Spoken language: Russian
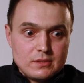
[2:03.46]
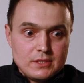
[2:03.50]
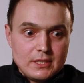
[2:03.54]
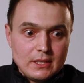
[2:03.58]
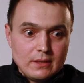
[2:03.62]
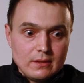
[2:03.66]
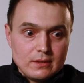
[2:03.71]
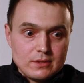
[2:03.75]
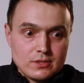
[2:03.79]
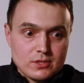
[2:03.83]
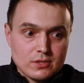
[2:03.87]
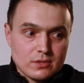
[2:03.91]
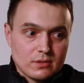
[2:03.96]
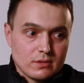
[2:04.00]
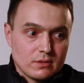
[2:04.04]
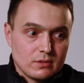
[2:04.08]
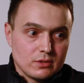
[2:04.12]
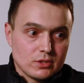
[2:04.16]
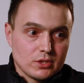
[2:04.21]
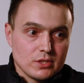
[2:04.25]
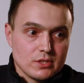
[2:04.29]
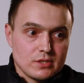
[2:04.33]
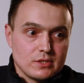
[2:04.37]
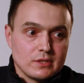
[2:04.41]
делать
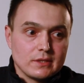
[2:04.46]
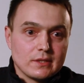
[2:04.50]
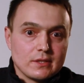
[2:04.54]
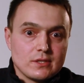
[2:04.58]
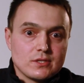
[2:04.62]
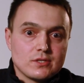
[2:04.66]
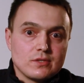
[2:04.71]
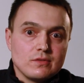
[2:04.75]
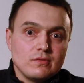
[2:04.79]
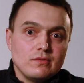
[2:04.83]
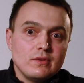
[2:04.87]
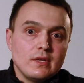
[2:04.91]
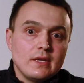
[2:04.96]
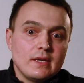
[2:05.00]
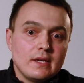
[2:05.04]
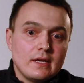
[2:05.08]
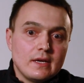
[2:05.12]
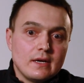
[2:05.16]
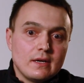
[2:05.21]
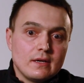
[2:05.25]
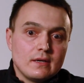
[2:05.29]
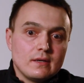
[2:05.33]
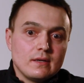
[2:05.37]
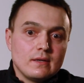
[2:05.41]
жизнь
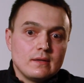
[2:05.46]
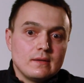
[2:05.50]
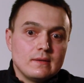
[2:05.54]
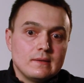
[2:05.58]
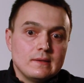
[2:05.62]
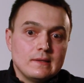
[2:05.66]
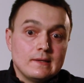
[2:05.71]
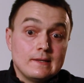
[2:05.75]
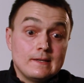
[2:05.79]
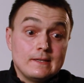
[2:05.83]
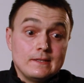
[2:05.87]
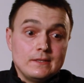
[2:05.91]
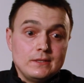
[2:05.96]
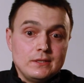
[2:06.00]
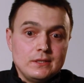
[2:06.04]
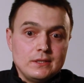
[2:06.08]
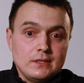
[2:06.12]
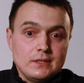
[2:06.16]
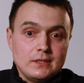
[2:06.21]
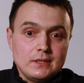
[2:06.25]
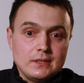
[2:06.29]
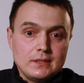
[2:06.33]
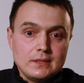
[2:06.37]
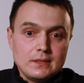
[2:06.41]
красивее э,
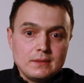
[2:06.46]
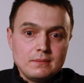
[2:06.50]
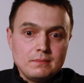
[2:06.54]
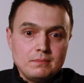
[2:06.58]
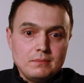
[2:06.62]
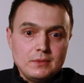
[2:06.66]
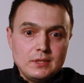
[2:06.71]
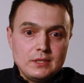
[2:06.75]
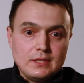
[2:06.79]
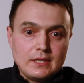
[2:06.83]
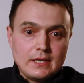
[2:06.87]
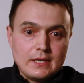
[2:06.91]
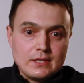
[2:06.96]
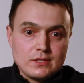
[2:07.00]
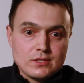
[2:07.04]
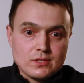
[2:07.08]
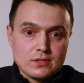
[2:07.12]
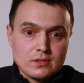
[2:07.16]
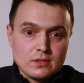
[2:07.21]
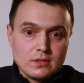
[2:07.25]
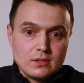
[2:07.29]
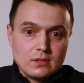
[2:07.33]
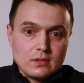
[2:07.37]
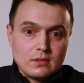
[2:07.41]
и
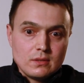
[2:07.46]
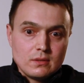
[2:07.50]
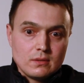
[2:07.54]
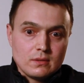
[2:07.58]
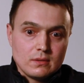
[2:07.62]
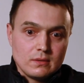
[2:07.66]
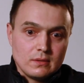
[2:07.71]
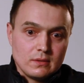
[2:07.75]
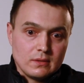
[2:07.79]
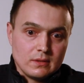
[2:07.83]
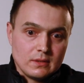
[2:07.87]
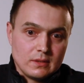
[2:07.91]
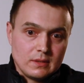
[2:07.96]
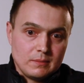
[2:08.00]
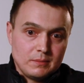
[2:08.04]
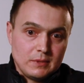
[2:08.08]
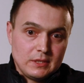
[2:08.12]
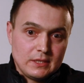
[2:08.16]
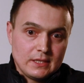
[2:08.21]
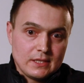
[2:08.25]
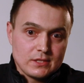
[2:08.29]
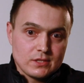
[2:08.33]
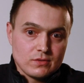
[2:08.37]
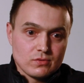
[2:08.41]
менять, э,
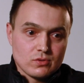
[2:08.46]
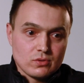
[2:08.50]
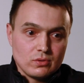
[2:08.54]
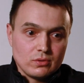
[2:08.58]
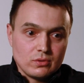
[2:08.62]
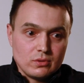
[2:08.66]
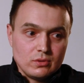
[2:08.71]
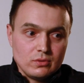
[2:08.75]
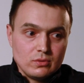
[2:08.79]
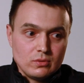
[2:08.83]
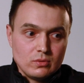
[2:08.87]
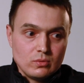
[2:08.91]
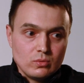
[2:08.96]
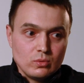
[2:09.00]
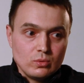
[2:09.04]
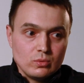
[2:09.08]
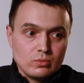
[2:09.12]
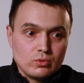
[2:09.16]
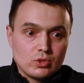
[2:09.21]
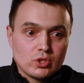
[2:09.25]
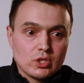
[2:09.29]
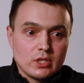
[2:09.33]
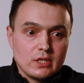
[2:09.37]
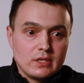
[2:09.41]
меняться в сторону
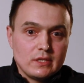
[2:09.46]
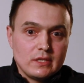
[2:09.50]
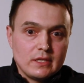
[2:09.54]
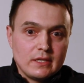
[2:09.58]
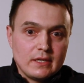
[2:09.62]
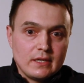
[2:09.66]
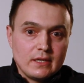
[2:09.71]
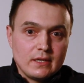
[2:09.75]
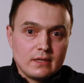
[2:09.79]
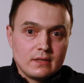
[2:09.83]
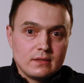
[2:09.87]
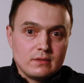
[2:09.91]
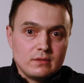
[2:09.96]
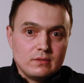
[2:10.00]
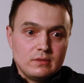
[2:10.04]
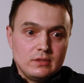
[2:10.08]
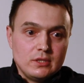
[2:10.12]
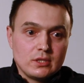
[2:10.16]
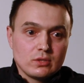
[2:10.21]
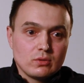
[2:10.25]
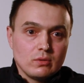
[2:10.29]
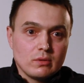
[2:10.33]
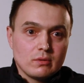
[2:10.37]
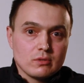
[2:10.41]
улучшения
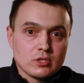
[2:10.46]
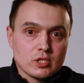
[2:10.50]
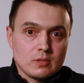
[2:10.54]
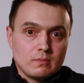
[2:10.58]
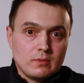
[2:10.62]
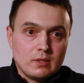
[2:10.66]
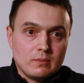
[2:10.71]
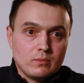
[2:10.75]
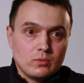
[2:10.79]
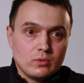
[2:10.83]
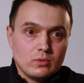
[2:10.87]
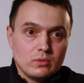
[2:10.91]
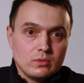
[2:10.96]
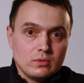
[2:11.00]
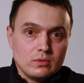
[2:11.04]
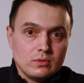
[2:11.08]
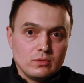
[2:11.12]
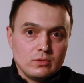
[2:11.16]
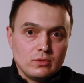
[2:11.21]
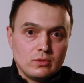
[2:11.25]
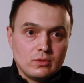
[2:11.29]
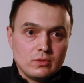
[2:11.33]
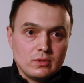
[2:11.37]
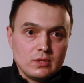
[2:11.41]
не только самому,
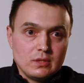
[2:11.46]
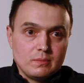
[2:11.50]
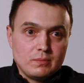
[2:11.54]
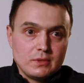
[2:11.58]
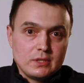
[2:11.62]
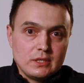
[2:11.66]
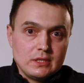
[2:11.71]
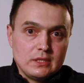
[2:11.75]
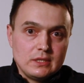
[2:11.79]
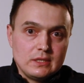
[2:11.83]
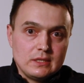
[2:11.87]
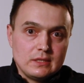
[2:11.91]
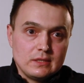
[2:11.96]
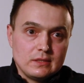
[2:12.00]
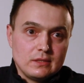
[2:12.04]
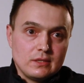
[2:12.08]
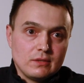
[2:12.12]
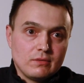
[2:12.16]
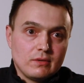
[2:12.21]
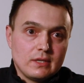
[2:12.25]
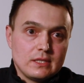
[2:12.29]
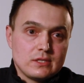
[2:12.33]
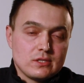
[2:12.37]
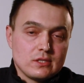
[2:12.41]
но и
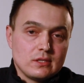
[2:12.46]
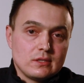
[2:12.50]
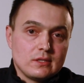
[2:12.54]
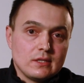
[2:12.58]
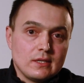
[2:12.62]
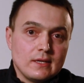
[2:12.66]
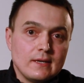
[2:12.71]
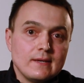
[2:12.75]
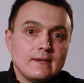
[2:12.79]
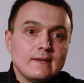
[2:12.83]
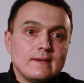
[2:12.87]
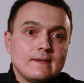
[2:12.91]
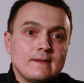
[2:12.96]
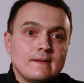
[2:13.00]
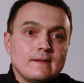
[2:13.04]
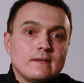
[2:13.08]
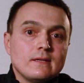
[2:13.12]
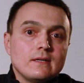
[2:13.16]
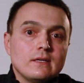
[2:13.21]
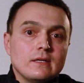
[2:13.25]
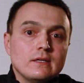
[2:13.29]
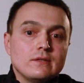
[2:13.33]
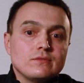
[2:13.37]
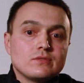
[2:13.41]
придавать это
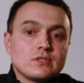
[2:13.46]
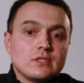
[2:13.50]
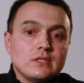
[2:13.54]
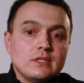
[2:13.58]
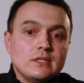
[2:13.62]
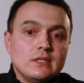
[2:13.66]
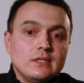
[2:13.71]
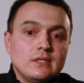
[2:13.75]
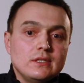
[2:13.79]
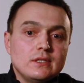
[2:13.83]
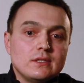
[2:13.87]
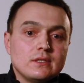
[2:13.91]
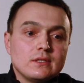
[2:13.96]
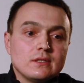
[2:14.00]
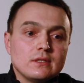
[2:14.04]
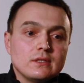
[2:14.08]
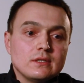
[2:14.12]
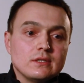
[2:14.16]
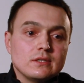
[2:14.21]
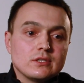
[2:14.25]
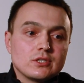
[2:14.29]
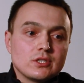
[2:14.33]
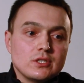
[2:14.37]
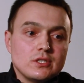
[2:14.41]
а, всей
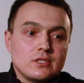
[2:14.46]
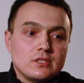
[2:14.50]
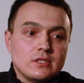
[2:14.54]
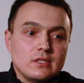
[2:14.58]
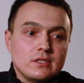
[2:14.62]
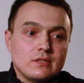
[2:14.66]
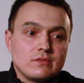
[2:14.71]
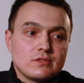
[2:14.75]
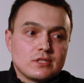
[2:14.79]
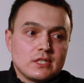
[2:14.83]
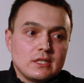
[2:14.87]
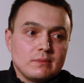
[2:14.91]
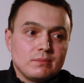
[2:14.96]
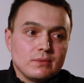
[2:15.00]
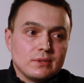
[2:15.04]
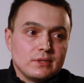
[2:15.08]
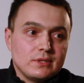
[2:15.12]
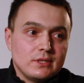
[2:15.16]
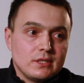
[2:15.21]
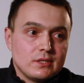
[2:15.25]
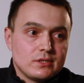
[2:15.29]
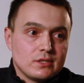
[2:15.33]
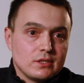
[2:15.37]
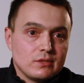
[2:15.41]
э, жизни, всей
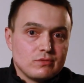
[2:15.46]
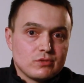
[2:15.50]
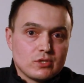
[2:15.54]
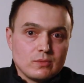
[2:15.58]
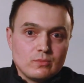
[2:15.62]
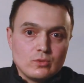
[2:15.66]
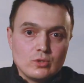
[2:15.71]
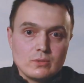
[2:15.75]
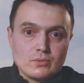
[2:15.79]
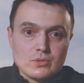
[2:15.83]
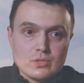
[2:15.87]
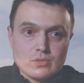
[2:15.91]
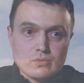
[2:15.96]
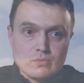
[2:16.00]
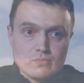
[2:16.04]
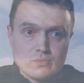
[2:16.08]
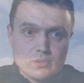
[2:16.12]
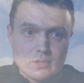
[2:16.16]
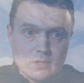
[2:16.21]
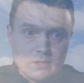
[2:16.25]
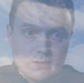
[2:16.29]
планете, всему обществу в